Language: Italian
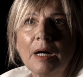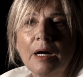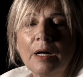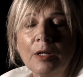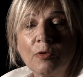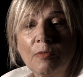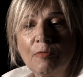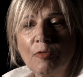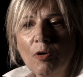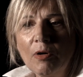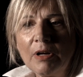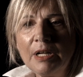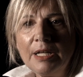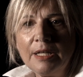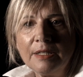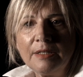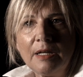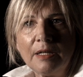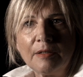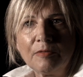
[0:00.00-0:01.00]
hanno
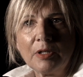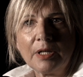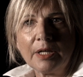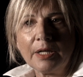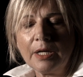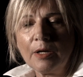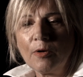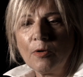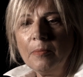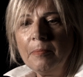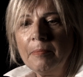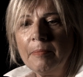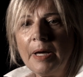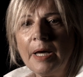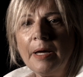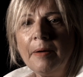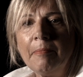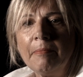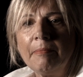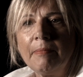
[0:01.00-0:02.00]
voglia di lavorare con
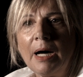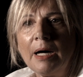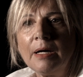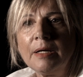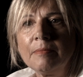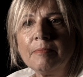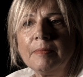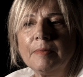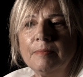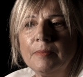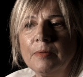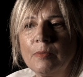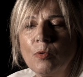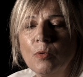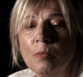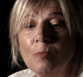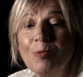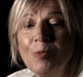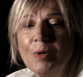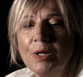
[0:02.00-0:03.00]
me, ma
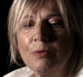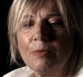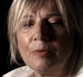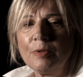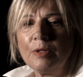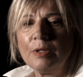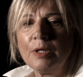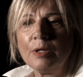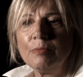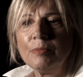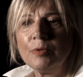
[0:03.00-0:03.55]
comunque non,